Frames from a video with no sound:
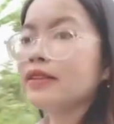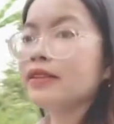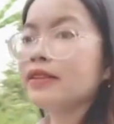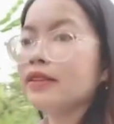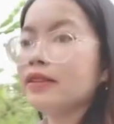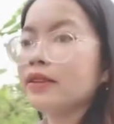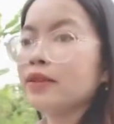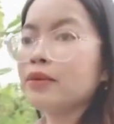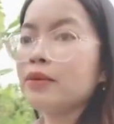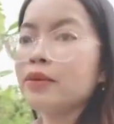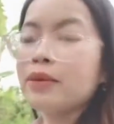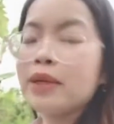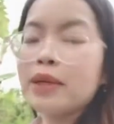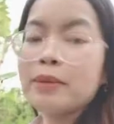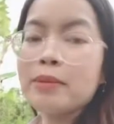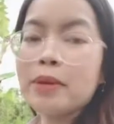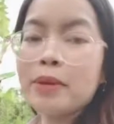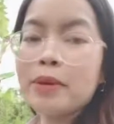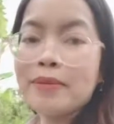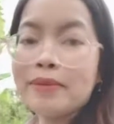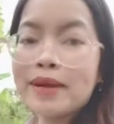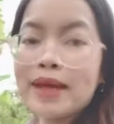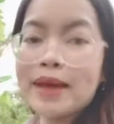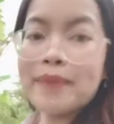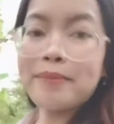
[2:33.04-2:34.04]
em sẽ quay
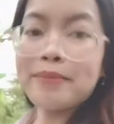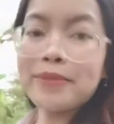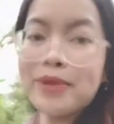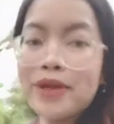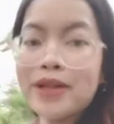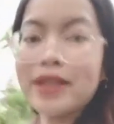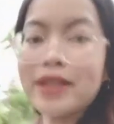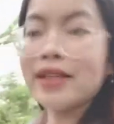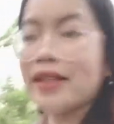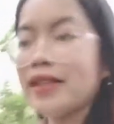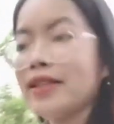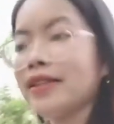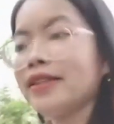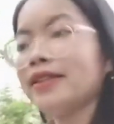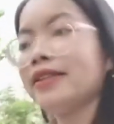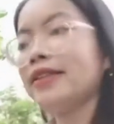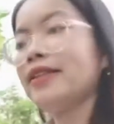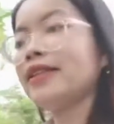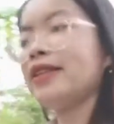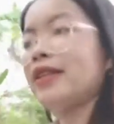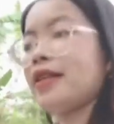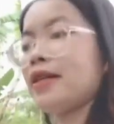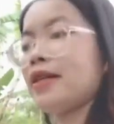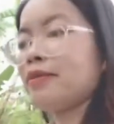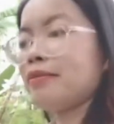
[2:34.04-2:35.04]
bông đẹp cho cả nhà
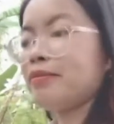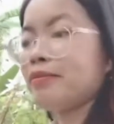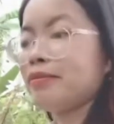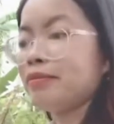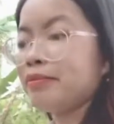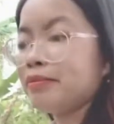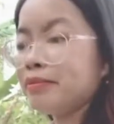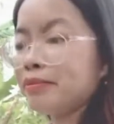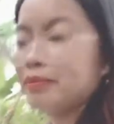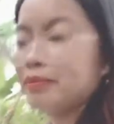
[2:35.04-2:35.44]
xem